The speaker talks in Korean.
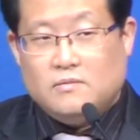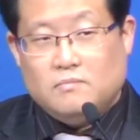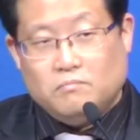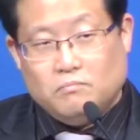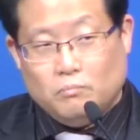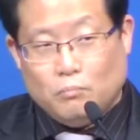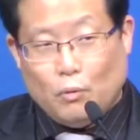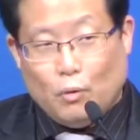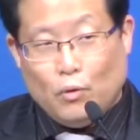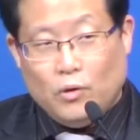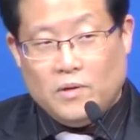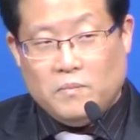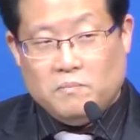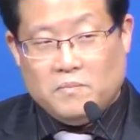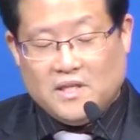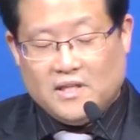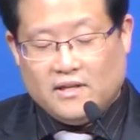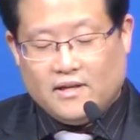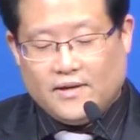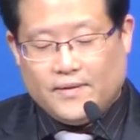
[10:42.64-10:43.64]

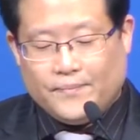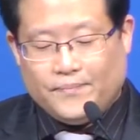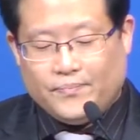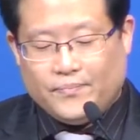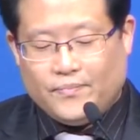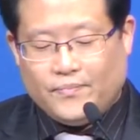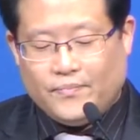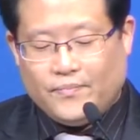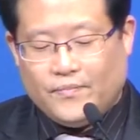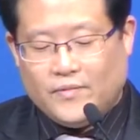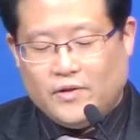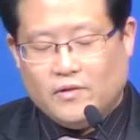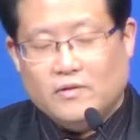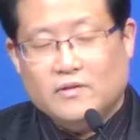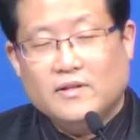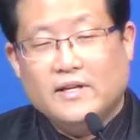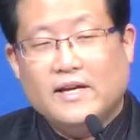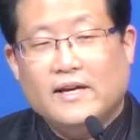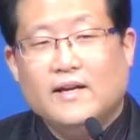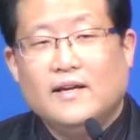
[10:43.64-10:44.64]
모입니다.
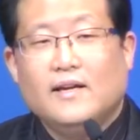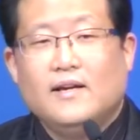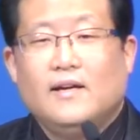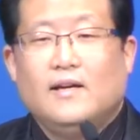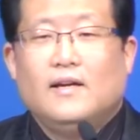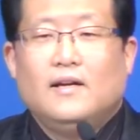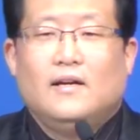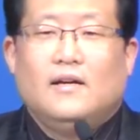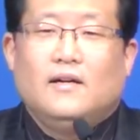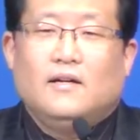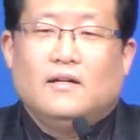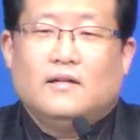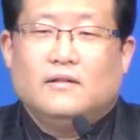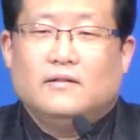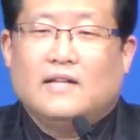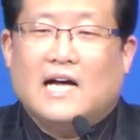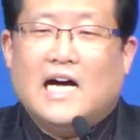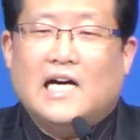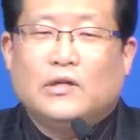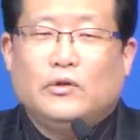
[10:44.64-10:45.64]
그런데
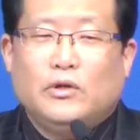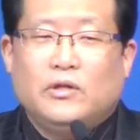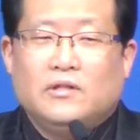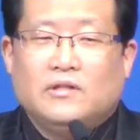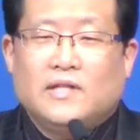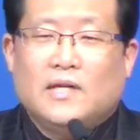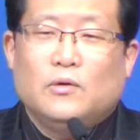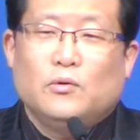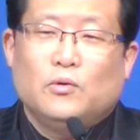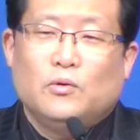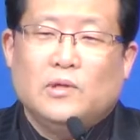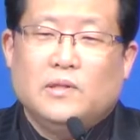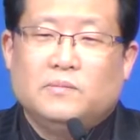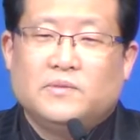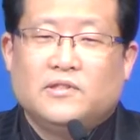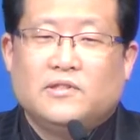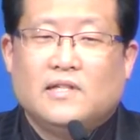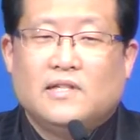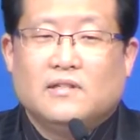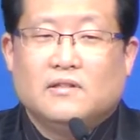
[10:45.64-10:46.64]
나귀를 타고
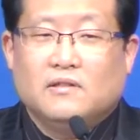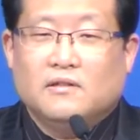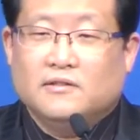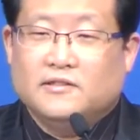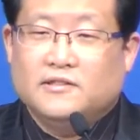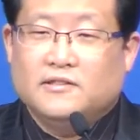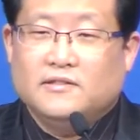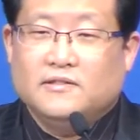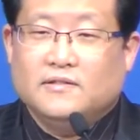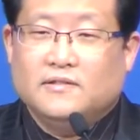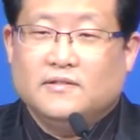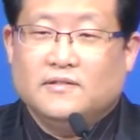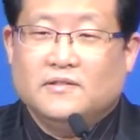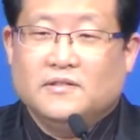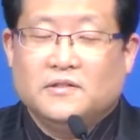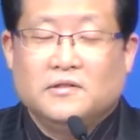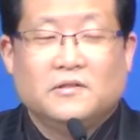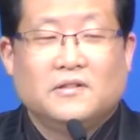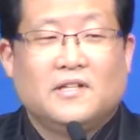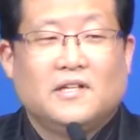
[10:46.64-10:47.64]
입성하는 것은
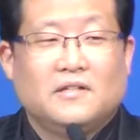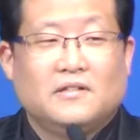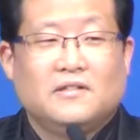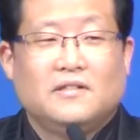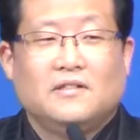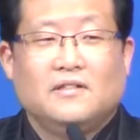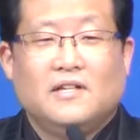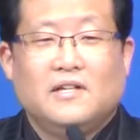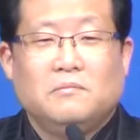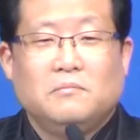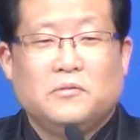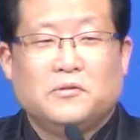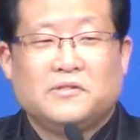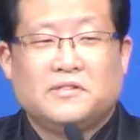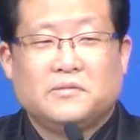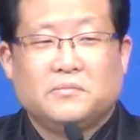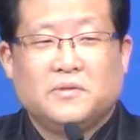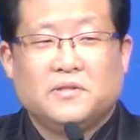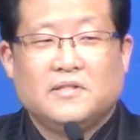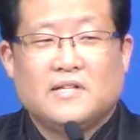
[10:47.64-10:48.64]
그렇게 흔한
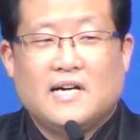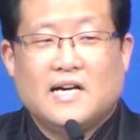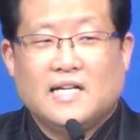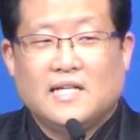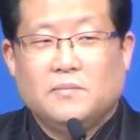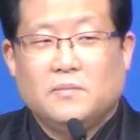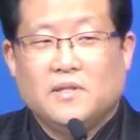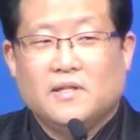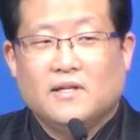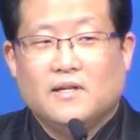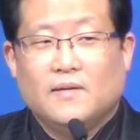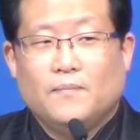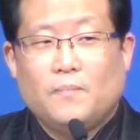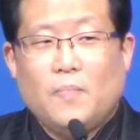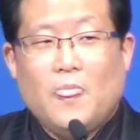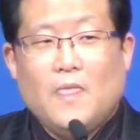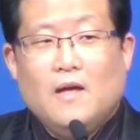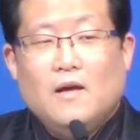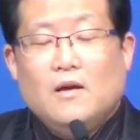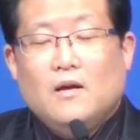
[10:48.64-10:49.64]
모습은 아닙니다.
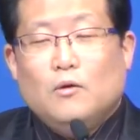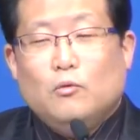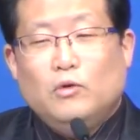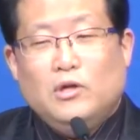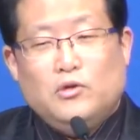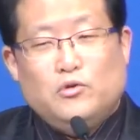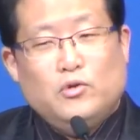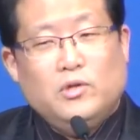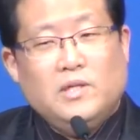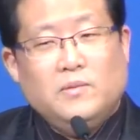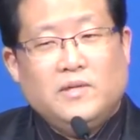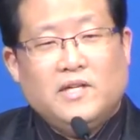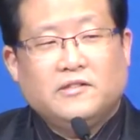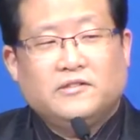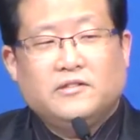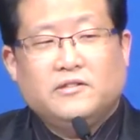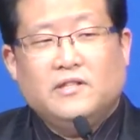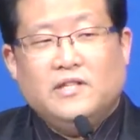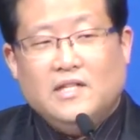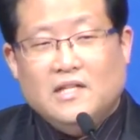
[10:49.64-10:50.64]
우리
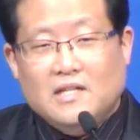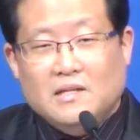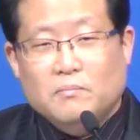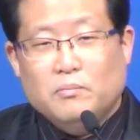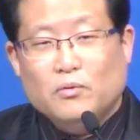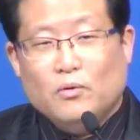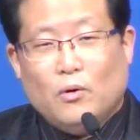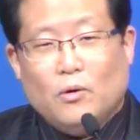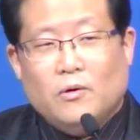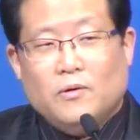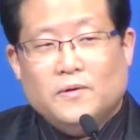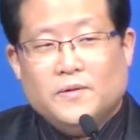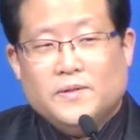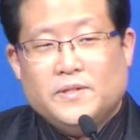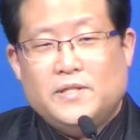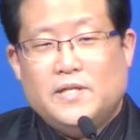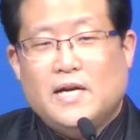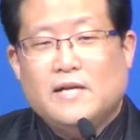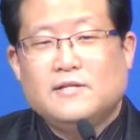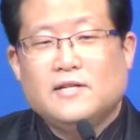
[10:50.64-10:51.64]
주님께서는 일부러
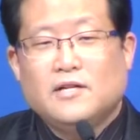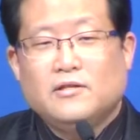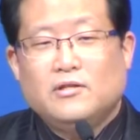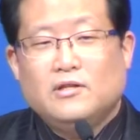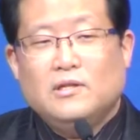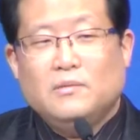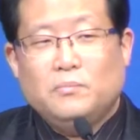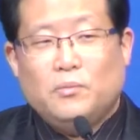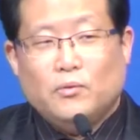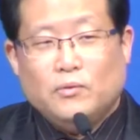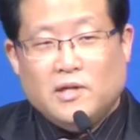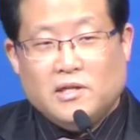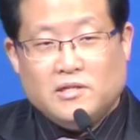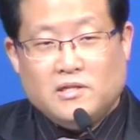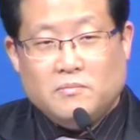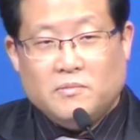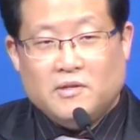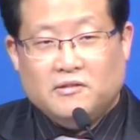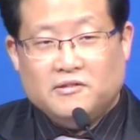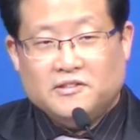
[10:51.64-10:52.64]
제자들을
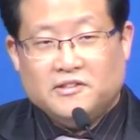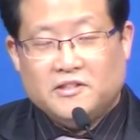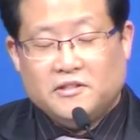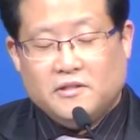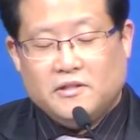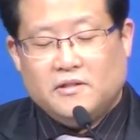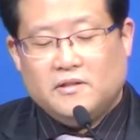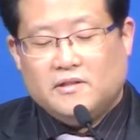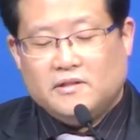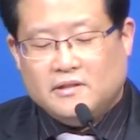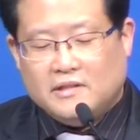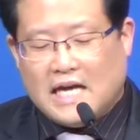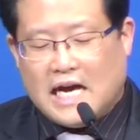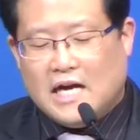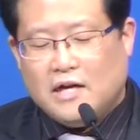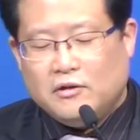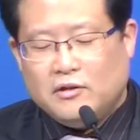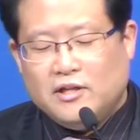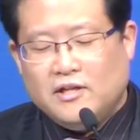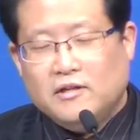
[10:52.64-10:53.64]
보내시면서
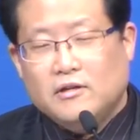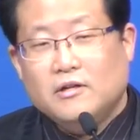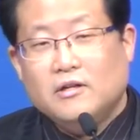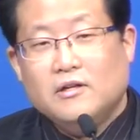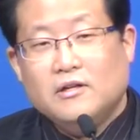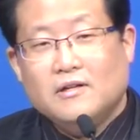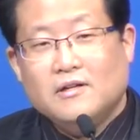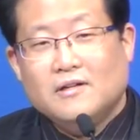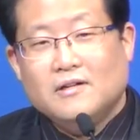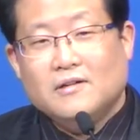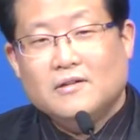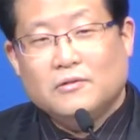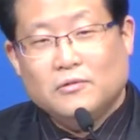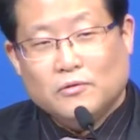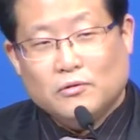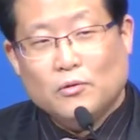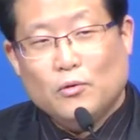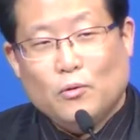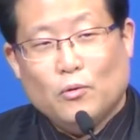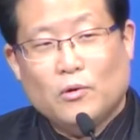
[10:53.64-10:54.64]
나귀를
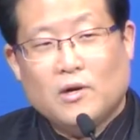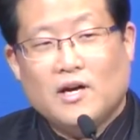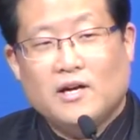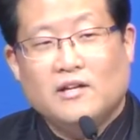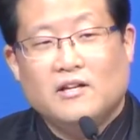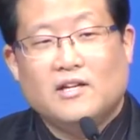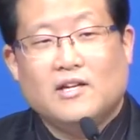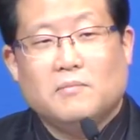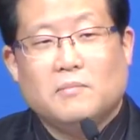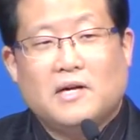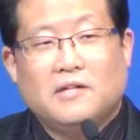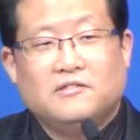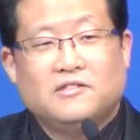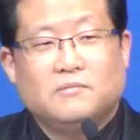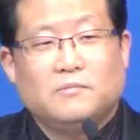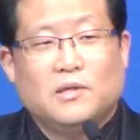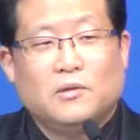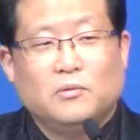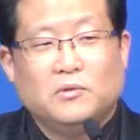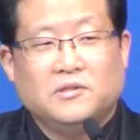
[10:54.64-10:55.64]
끌어오라 이렇게
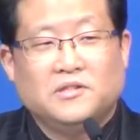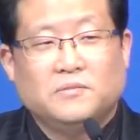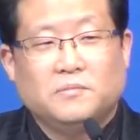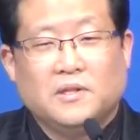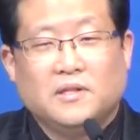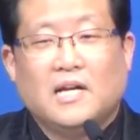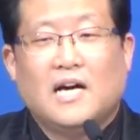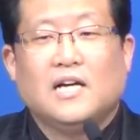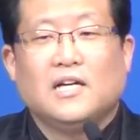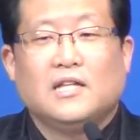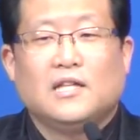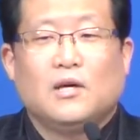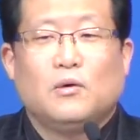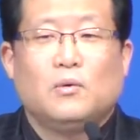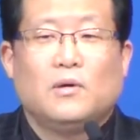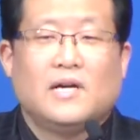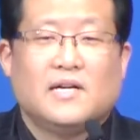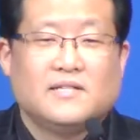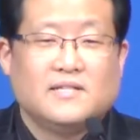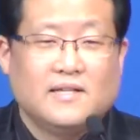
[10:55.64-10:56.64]
말씀하고 있습니다. 나귀 타고
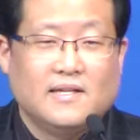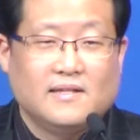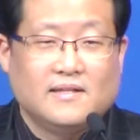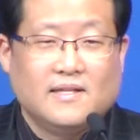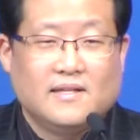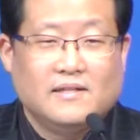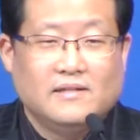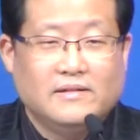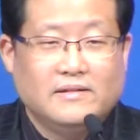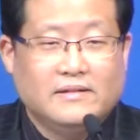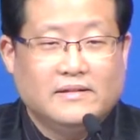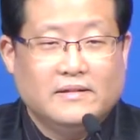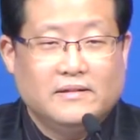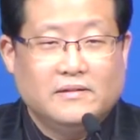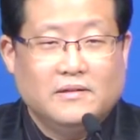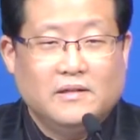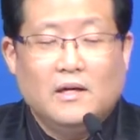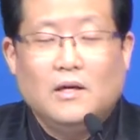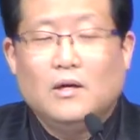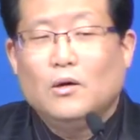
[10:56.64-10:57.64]
가시겠다는 거예요.
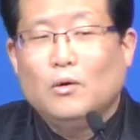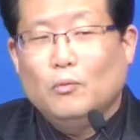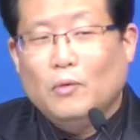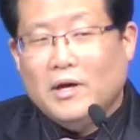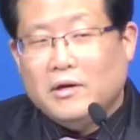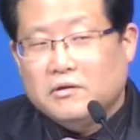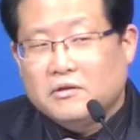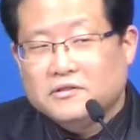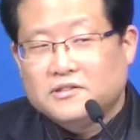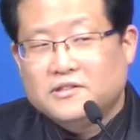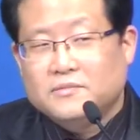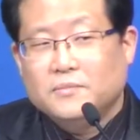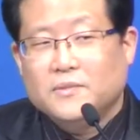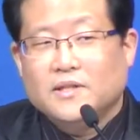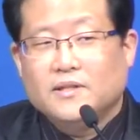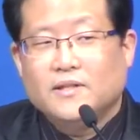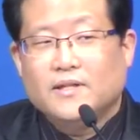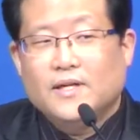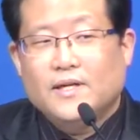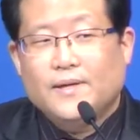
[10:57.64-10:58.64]
왜
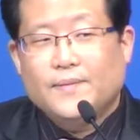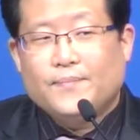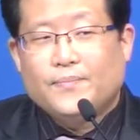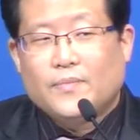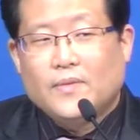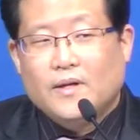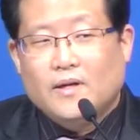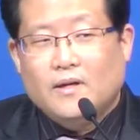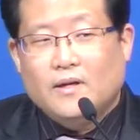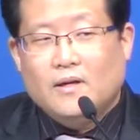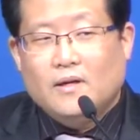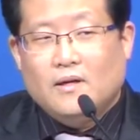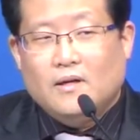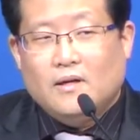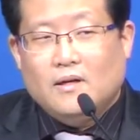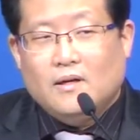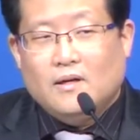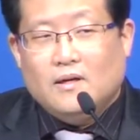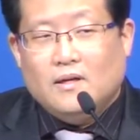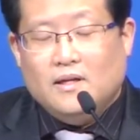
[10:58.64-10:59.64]
그렇습니까?
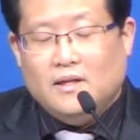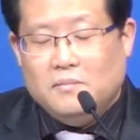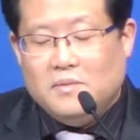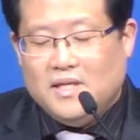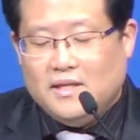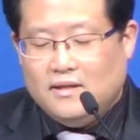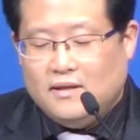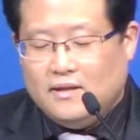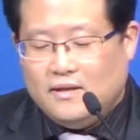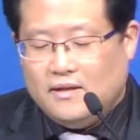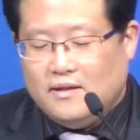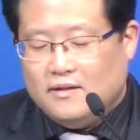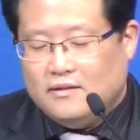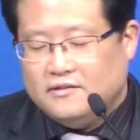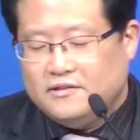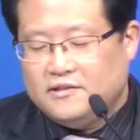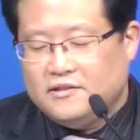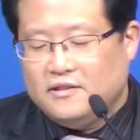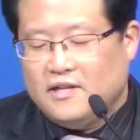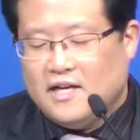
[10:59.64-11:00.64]
이미
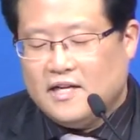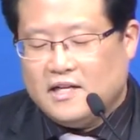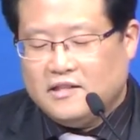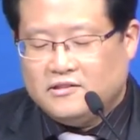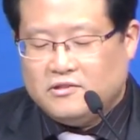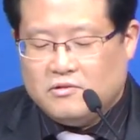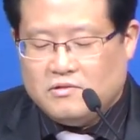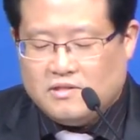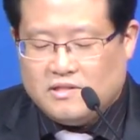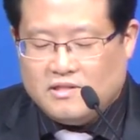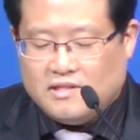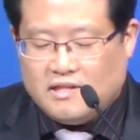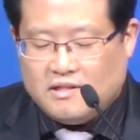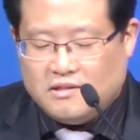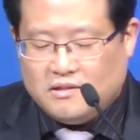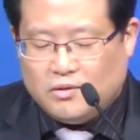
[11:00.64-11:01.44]
스가랴 선지자를